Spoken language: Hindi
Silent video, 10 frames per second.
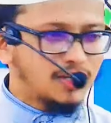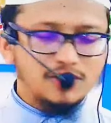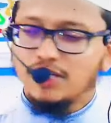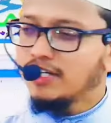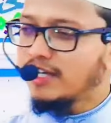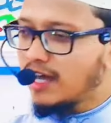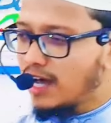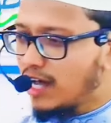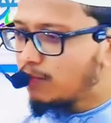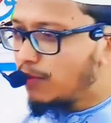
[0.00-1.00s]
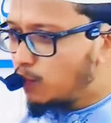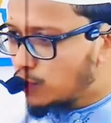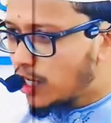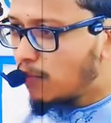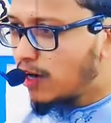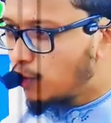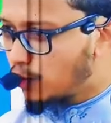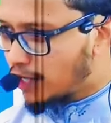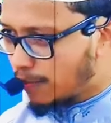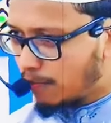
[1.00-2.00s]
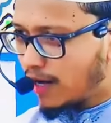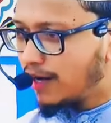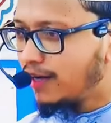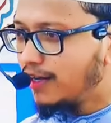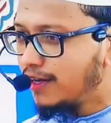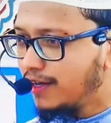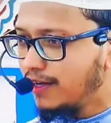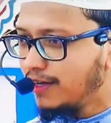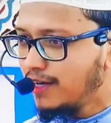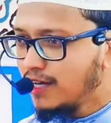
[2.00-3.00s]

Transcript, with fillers: जिनके हाथ में मुसलमानों के माल हैं